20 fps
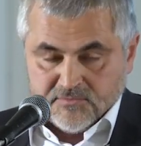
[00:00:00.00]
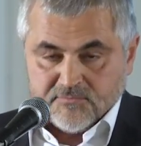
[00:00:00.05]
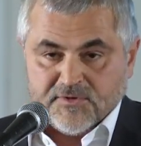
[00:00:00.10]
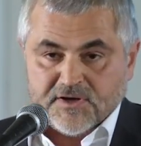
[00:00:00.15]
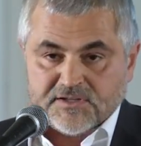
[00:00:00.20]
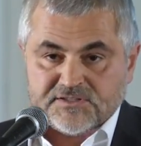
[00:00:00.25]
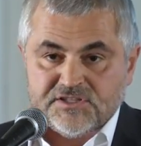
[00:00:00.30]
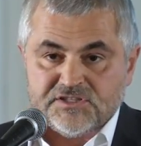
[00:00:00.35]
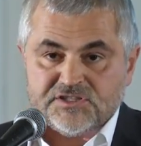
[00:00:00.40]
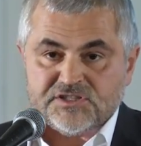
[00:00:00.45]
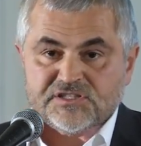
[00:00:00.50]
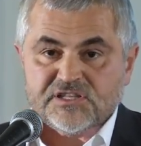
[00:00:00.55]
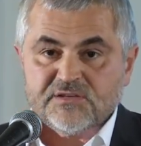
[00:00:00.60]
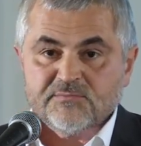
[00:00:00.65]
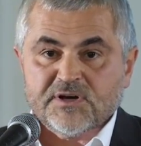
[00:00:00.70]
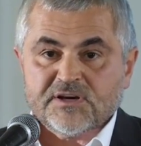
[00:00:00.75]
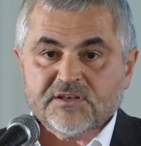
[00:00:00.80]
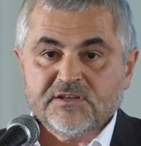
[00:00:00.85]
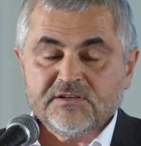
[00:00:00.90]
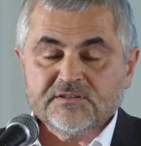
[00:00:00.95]
Фактически
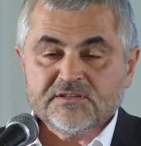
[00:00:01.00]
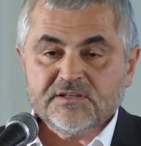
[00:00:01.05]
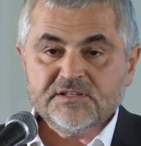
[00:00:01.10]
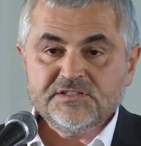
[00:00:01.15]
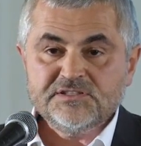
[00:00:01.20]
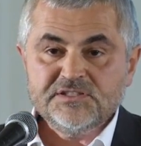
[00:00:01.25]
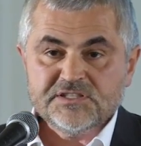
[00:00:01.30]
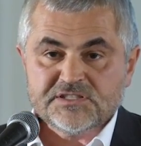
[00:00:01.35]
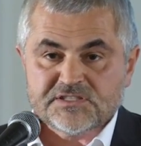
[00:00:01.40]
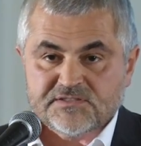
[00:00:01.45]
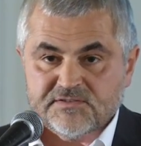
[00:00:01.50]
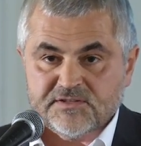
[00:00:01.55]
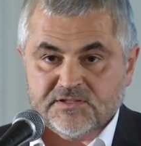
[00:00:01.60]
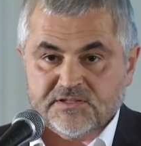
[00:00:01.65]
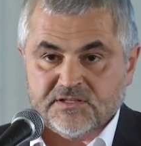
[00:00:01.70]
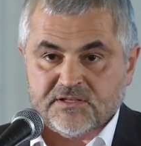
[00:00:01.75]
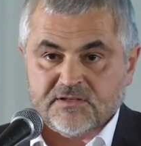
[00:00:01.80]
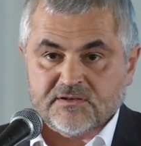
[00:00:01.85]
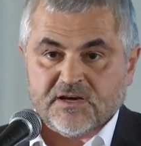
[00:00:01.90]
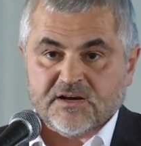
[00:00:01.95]
Мархи – это
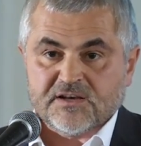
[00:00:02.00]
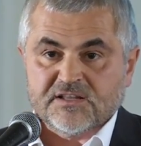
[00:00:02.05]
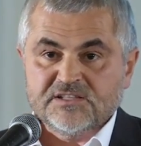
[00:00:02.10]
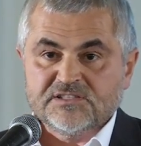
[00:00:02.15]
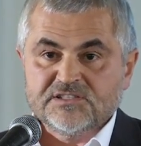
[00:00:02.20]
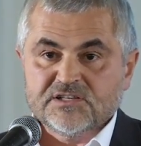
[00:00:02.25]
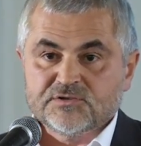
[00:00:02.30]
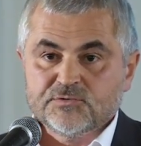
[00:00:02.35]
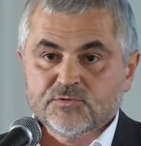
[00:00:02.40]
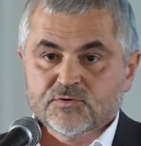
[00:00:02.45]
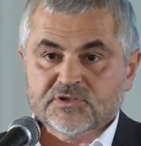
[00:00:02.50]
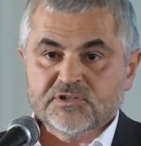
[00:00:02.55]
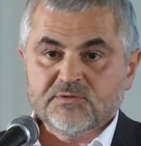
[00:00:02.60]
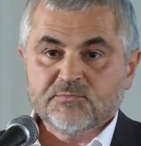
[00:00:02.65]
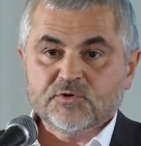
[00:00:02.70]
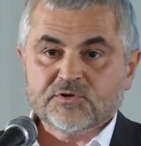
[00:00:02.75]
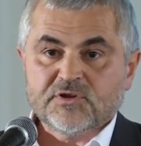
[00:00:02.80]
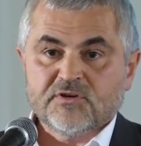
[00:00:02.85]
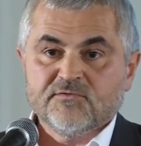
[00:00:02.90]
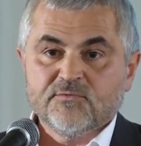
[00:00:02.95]
единственный архитектурный
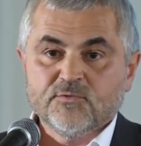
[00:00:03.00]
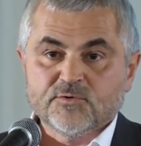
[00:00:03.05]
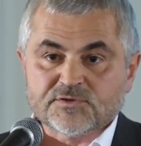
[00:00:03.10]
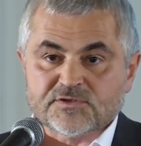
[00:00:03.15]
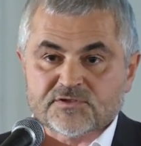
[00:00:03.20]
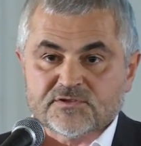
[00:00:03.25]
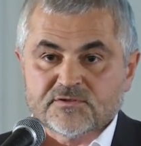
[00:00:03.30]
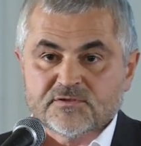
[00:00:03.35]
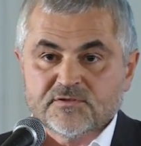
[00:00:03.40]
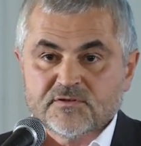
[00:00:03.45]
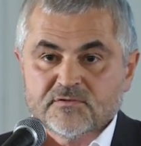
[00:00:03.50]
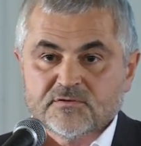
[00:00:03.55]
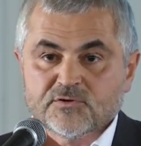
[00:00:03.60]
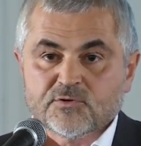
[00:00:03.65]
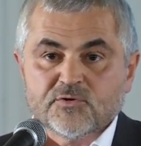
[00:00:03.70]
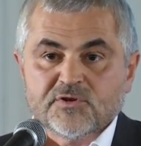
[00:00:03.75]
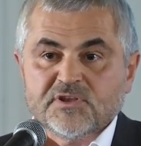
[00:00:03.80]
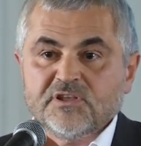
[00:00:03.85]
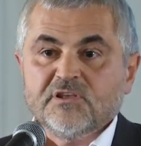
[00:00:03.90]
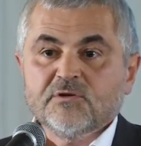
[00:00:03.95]
моновуз –
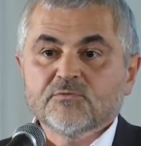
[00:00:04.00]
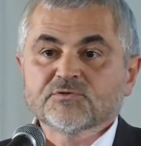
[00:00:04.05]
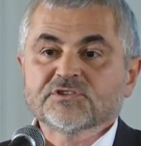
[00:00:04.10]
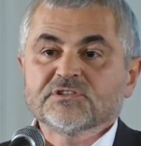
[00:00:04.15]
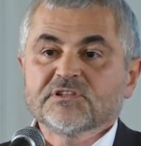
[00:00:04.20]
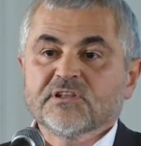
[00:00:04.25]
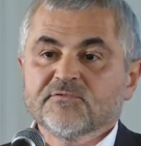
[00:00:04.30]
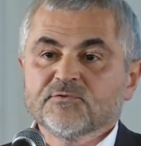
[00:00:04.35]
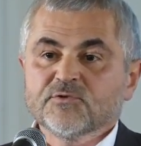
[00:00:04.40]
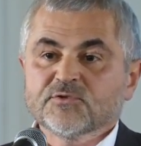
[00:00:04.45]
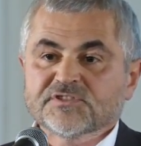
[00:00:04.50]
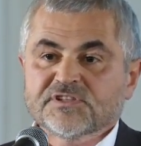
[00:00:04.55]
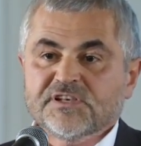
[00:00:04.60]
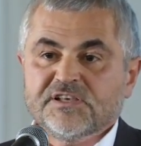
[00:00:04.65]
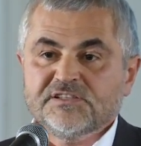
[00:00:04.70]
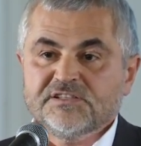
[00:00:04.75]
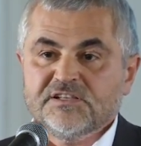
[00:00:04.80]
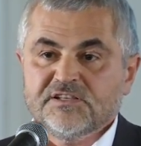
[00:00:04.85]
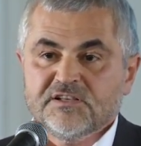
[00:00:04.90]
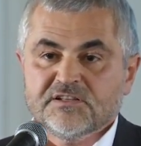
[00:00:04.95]
другие уже давно
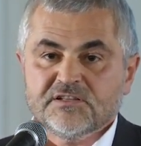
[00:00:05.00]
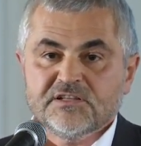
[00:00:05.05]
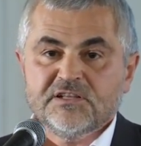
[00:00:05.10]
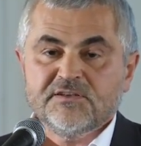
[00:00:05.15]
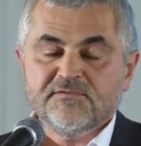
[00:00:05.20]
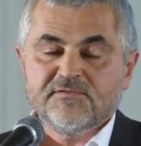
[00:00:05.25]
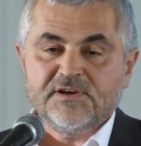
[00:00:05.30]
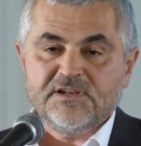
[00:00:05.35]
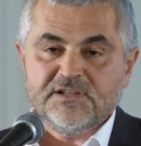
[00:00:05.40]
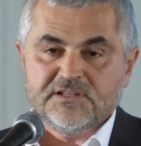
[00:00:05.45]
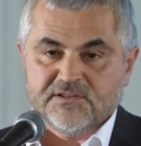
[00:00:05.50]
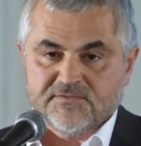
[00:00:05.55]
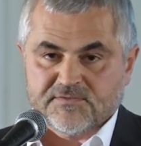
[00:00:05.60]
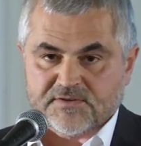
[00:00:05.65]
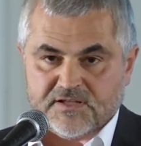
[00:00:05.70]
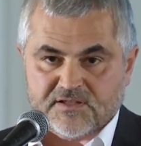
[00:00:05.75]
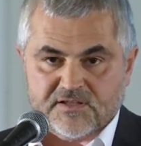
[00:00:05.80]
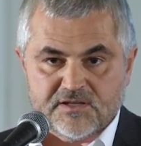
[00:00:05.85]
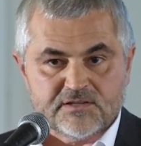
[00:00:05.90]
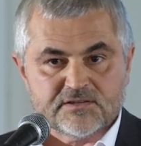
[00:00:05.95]
соединены и влиты в
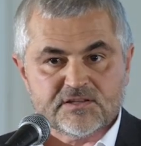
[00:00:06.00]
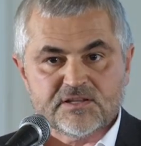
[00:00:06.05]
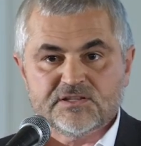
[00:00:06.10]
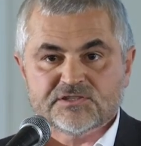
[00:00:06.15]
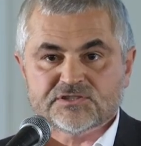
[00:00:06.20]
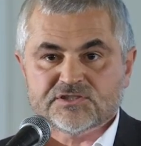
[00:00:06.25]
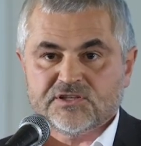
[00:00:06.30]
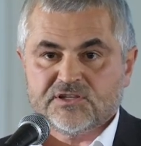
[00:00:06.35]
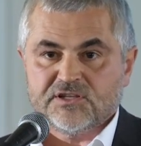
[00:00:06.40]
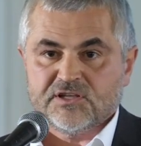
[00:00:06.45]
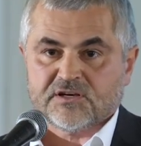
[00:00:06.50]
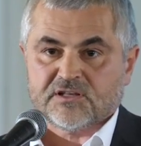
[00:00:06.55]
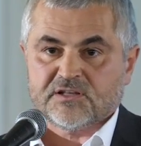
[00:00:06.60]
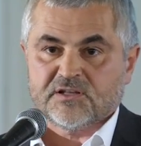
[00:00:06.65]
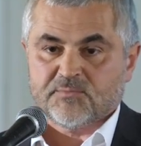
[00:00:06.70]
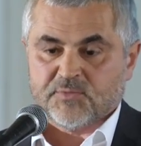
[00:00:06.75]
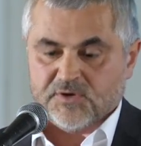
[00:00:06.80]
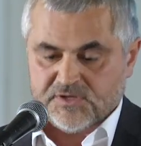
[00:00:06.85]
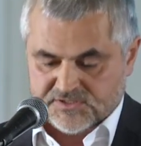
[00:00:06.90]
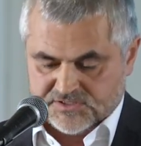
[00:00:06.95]
какие-то
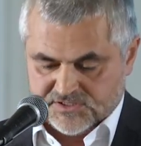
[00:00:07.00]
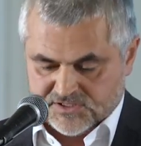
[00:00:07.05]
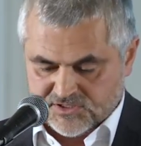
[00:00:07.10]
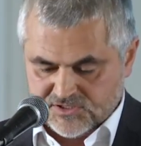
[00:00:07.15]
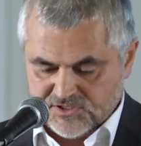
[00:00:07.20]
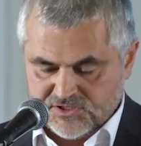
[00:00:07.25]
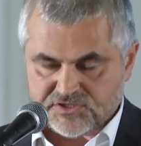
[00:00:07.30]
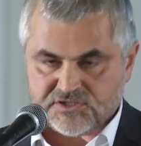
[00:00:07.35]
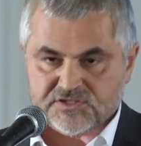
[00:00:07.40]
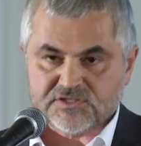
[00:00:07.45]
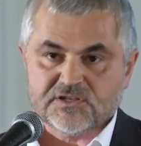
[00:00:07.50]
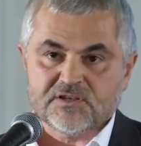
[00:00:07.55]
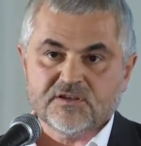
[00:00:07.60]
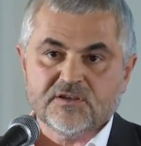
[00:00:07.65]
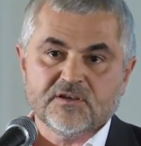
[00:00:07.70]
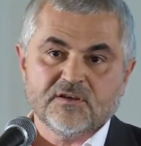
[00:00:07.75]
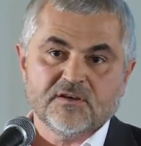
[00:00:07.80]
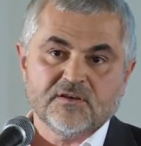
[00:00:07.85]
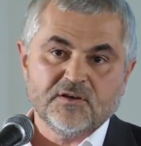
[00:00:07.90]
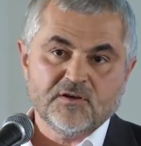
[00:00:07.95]
инженерные,
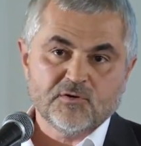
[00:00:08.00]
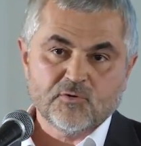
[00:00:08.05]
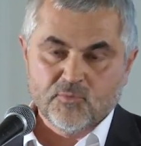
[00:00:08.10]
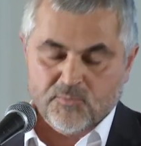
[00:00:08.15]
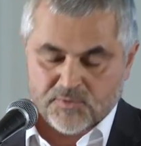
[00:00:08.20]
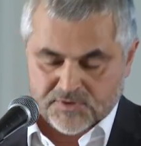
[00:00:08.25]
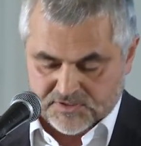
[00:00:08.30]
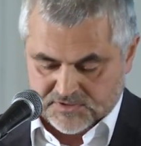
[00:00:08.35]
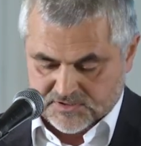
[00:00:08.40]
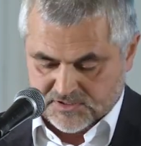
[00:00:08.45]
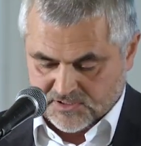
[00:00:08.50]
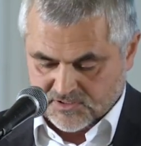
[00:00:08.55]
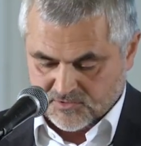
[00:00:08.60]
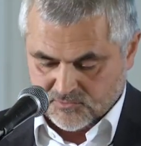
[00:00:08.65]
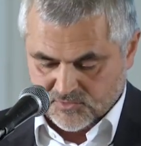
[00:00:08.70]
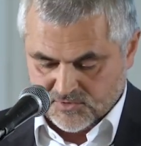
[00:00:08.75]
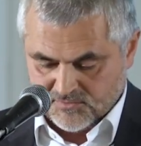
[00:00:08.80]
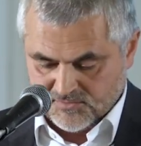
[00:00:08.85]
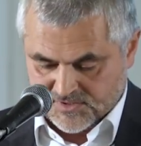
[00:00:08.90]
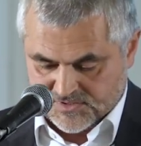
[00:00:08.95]
политехнические или
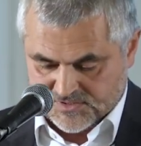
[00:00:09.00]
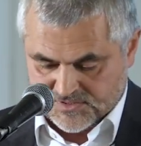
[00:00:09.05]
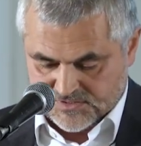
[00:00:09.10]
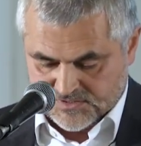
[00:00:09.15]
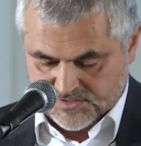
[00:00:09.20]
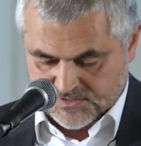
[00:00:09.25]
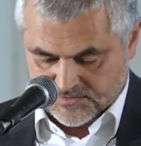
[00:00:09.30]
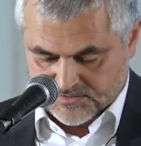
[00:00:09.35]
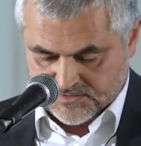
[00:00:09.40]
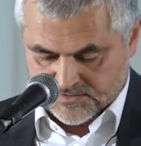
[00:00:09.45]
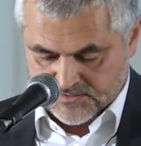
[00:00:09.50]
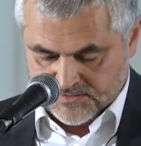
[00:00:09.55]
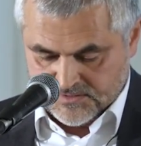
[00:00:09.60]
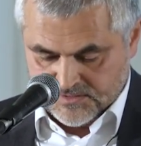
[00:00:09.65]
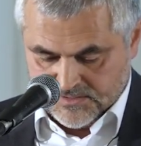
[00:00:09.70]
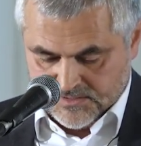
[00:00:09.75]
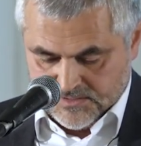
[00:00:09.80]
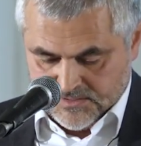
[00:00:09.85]
гуманитарные университеты.